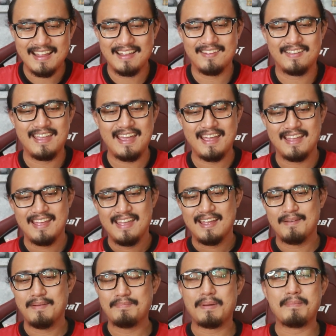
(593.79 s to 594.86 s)
โอเค
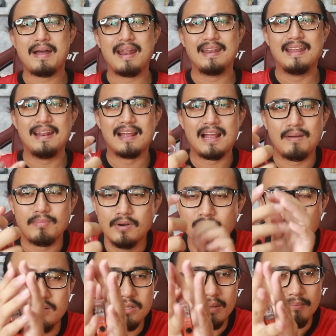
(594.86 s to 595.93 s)
เป็นประมาณนี้นะครับเอ
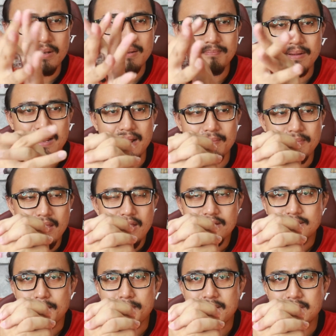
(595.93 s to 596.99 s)
อทำไปเล่นไปครับ
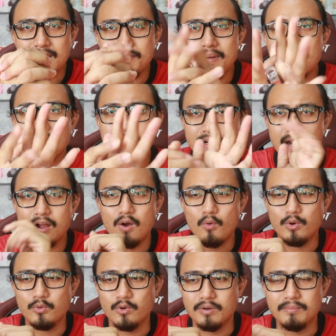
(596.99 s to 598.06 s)
ใช้ไปใช้มาเครื่องก็
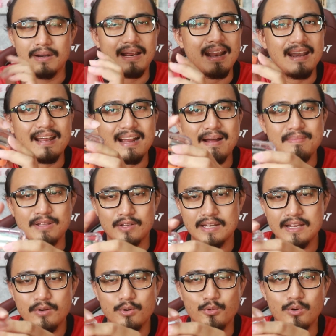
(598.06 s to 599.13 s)
อุ่นๆเหมือนกันนะครับในตอน
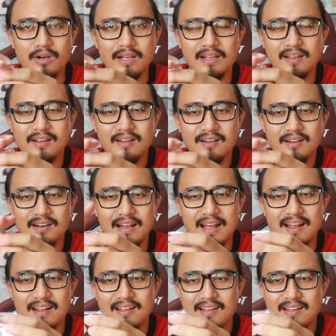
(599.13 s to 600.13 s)
นี้อุ่นๆเลยนะ